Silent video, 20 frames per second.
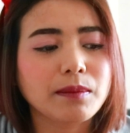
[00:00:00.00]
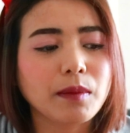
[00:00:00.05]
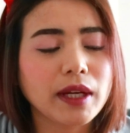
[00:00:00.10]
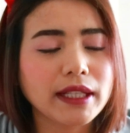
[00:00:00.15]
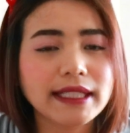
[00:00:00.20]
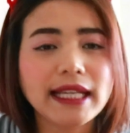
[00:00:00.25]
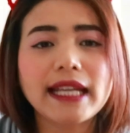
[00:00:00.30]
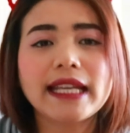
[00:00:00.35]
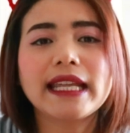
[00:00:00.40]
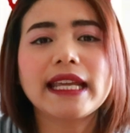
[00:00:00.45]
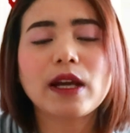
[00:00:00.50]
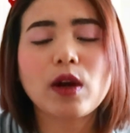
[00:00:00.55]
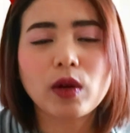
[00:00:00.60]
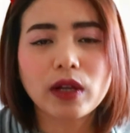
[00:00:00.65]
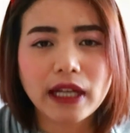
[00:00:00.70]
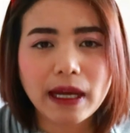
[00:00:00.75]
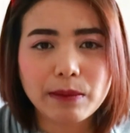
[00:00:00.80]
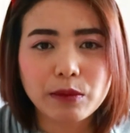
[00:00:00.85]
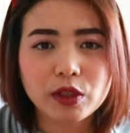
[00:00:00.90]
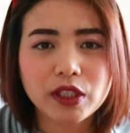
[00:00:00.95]
บริษัทนี้ค
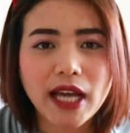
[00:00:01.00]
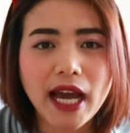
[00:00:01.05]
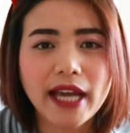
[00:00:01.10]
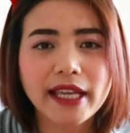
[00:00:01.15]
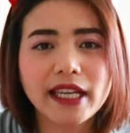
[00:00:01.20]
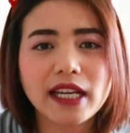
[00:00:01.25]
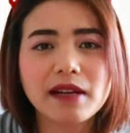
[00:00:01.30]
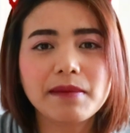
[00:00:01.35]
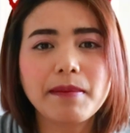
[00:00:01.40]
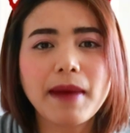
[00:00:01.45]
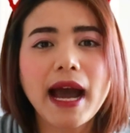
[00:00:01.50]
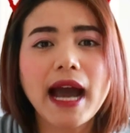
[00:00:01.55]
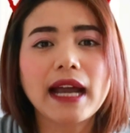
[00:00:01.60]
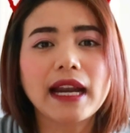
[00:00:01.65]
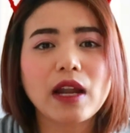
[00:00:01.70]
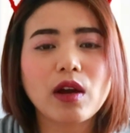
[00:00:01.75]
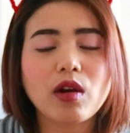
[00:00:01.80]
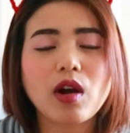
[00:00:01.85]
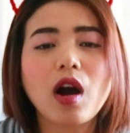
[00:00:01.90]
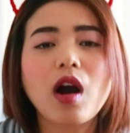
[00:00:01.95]
นกัมพูชาเยอะมาก
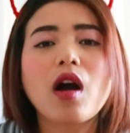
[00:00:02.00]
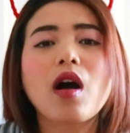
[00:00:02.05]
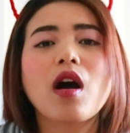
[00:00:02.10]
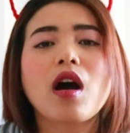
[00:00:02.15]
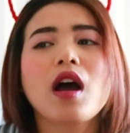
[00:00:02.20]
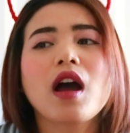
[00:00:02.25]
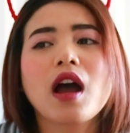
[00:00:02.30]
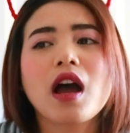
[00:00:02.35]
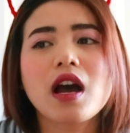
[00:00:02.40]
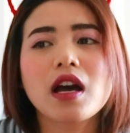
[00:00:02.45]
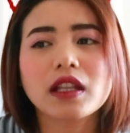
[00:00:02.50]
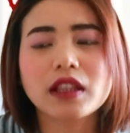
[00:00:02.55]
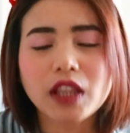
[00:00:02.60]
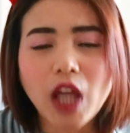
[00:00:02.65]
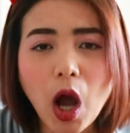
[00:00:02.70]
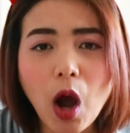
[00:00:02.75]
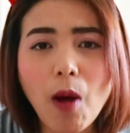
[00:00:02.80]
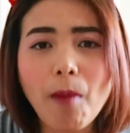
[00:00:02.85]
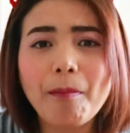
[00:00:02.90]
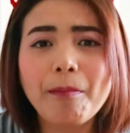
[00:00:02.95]
แล้วก็
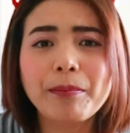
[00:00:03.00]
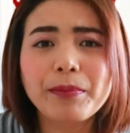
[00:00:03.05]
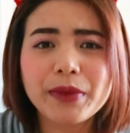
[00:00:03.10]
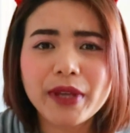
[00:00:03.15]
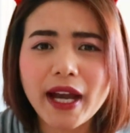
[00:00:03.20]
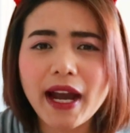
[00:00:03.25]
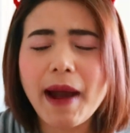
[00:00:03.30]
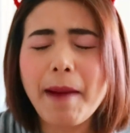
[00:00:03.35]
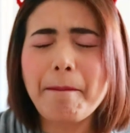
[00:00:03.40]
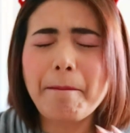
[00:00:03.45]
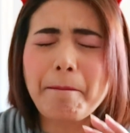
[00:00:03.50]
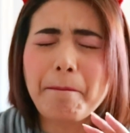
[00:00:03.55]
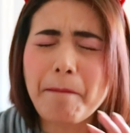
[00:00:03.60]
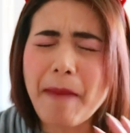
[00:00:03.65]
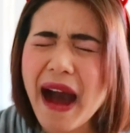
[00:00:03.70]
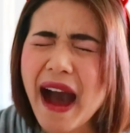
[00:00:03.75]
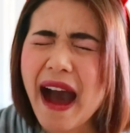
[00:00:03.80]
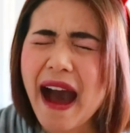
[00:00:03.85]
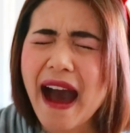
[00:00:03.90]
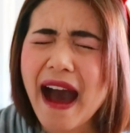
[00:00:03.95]
ทอมเยอะ
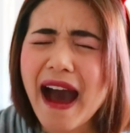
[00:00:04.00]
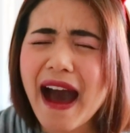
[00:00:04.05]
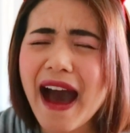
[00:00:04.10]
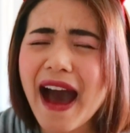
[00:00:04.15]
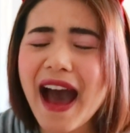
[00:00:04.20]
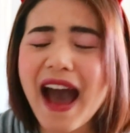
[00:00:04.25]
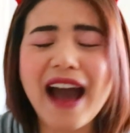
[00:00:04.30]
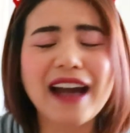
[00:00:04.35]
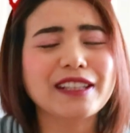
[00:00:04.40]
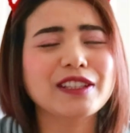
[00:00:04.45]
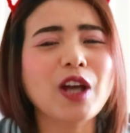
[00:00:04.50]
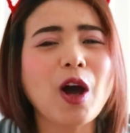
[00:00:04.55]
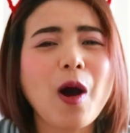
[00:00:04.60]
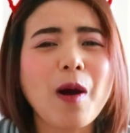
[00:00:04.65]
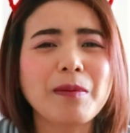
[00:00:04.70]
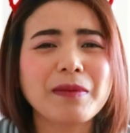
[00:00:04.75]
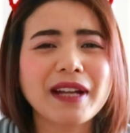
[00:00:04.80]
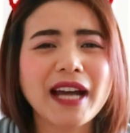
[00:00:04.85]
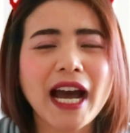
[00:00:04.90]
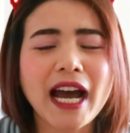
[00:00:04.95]
มากท
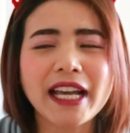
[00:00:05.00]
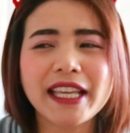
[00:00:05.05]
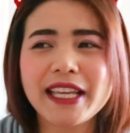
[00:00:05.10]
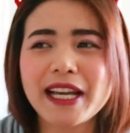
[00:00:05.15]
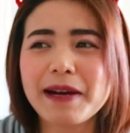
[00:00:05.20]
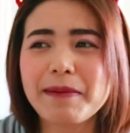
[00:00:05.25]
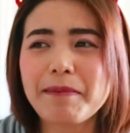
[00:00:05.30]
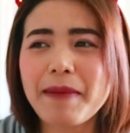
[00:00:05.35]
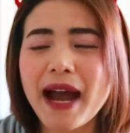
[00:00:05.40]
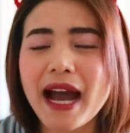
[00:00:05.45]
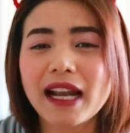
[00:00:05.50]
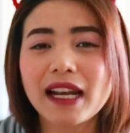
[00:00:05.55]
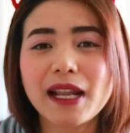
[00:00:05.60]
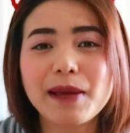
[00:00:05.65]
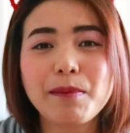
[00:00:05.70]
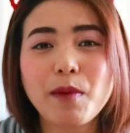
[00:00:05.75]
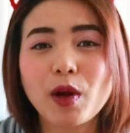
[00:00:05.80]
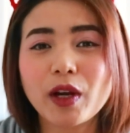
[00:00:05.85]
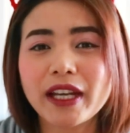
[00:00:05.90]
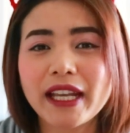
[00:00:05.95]
อมนะคะ เยอะมากเล
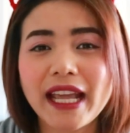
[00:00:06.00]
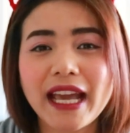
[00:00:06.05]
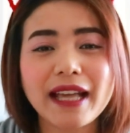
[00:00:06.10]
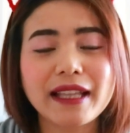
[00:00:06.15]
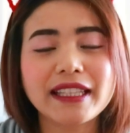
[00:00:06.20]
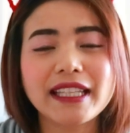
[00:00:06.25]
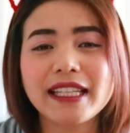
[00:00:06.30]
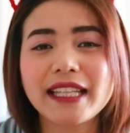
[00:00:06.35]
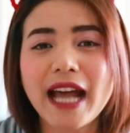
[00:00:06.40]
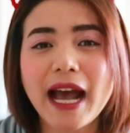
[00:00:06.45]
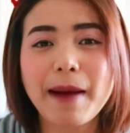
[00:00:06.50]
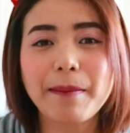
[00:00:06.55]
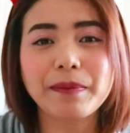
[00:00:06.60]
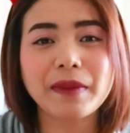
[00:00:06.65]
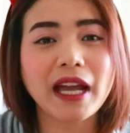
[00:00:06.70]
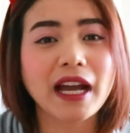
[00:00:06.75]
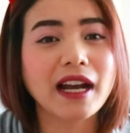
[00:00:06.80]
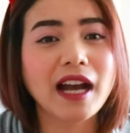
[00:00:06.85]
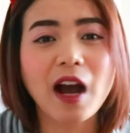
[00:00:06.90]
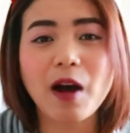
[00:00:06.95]
ยบนเนี้ยที่
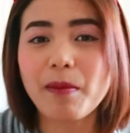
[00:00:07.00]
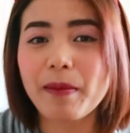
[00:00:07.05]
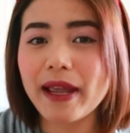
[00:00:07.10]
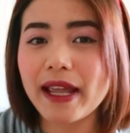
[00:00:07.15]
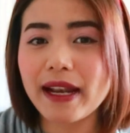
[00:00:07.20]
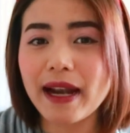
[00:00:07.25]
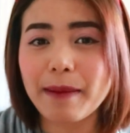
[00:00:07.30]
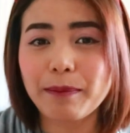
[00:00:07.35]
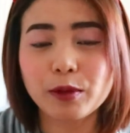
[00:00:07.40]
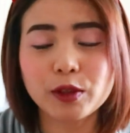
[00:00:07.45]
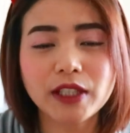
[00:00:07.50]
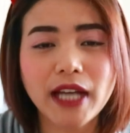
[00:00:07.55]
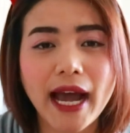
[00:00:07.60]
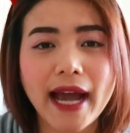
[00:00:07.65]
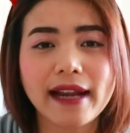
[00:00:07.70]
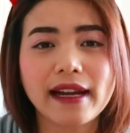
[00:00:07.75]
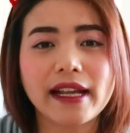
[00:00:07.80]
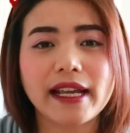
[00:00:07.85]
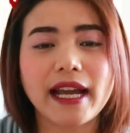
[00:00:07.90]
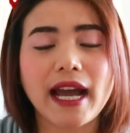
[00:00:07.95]
ทำนะะเขาไม่รับผู้
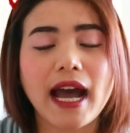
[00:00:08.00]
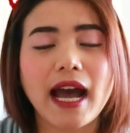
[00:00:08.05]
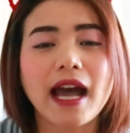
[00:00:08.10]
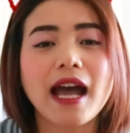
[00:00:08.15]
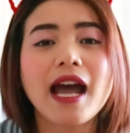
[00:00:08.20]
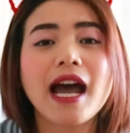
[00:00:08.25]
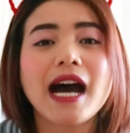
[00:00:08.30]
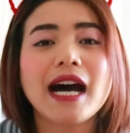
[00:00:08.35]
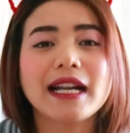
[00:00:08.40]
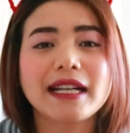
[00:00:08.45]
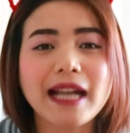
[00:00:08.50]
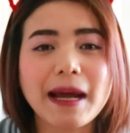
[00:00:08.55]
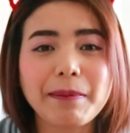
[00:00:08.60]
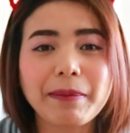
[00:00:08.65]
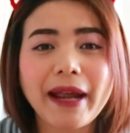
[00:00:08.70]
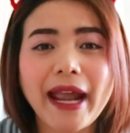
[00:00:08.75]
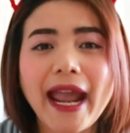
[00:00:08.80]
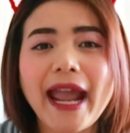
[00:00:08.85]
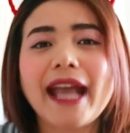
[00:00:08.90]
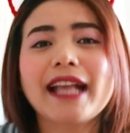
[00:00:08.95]
ชายเลยค่ะ รับ
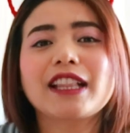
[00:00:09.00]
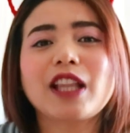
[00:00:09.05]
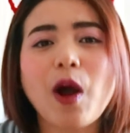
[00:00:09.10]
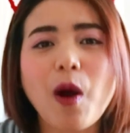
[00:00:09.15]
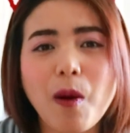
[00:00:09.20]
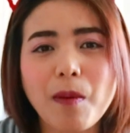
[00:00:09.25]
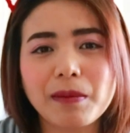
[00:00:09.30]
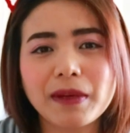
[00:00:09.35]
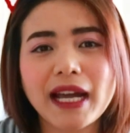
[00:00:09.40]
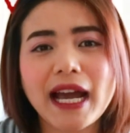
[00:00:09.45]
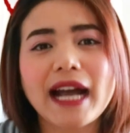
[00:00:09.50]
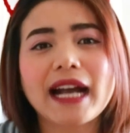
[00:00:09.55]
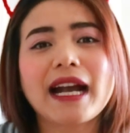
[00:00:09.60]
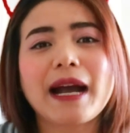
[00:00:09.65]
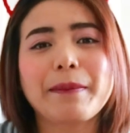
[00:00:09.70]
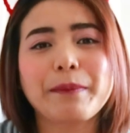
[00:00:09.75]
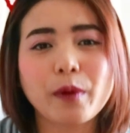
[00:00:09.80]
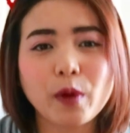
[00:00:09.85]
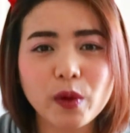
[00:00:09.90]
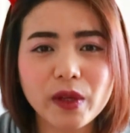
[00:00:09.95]
แค่ทอมนะคะ
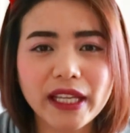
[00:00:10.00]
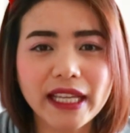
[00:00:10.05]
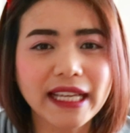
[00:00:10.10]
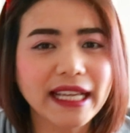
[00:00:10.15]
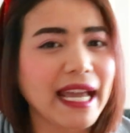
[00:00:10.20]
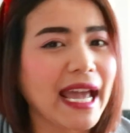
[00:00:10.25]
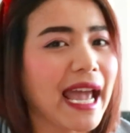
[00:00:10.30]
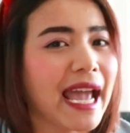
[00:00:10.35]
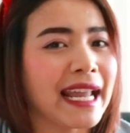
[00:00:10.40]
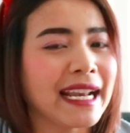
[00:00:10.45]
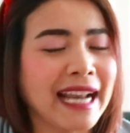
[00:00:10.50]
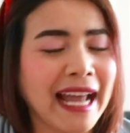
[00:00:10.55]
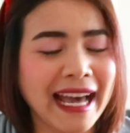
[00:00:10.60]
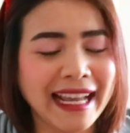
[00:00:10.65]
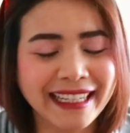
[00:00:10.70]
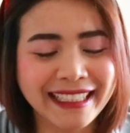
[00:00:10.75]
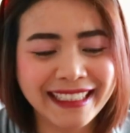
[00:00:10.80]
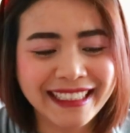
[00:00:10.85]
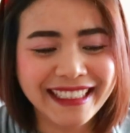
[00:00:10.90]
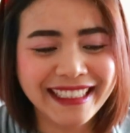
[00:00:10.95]
กับผู้หญิงแค่
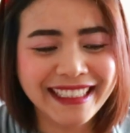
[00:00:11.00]
นั้น